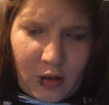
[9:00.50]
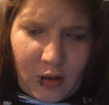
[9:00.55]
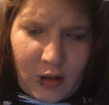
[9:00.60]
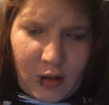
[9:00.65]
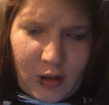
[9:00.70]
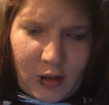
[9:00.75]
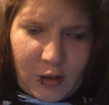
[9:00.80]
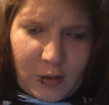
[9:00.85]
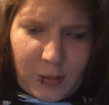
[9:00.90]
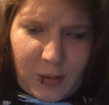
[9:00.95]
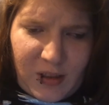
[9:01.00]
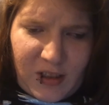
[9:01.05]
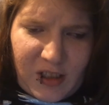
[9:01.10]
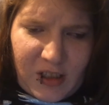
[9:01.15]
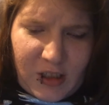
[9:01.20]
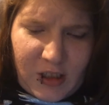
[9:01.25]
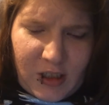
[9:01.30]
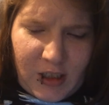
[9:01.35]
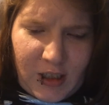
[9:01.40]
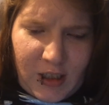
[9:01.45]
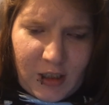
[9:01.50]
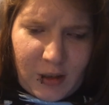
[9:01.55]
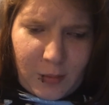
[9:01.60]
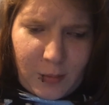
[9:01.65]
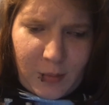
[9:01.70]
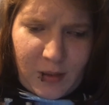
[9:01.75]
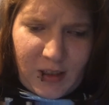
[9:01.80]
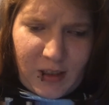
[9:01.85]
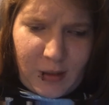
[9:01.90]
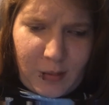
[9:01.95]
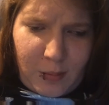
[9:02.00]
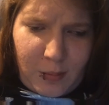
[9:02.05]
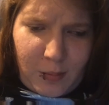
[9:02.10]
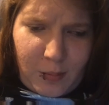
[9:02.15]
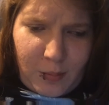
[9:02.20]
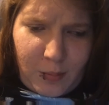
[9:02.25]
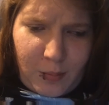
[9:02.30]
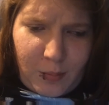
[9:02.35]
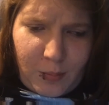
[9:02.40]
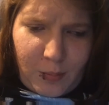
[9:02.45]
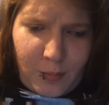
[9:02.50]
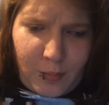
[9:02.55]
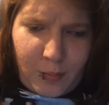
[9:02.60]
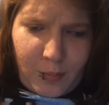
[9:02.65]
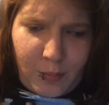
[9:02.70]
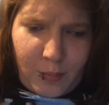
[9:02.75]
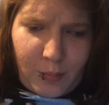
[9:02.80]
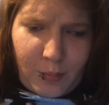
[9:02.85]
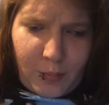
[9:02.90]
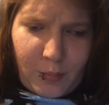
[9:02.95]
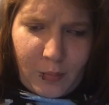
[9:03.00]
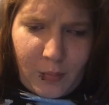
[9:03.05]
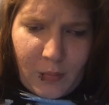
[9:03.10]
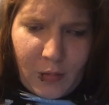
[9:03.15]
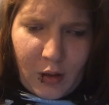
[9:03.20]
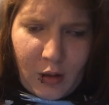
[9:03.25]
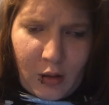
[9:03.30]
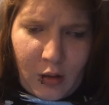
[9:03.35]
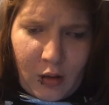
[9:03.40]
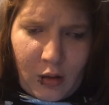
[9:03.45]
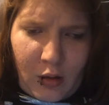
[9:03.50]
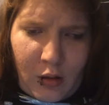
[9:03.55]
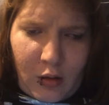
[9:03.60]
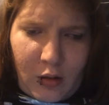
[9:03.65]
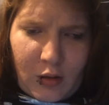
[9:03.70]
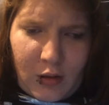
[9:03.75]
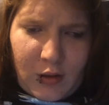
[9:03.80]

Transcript: das Wetter schlecht bleiben. Und